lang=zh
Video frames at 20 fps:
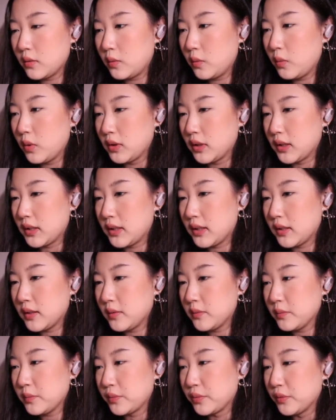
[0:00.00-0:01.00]
我的
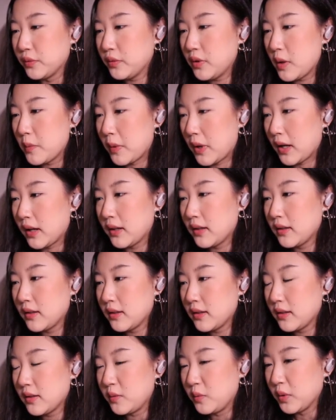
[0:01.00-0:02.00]
天，不会吧！
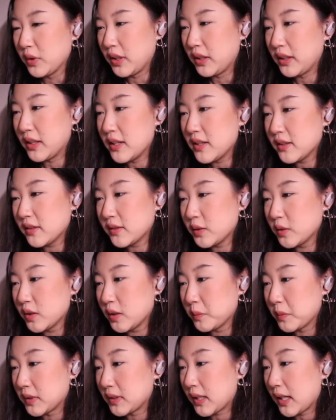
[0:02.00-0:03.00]
我的人生就
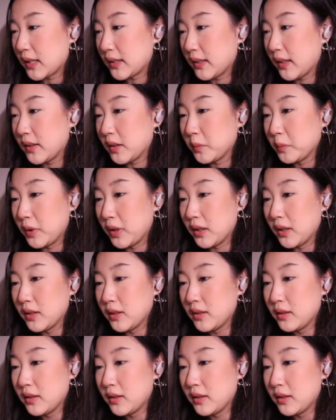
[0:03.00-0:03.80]
这么惨淡的吗？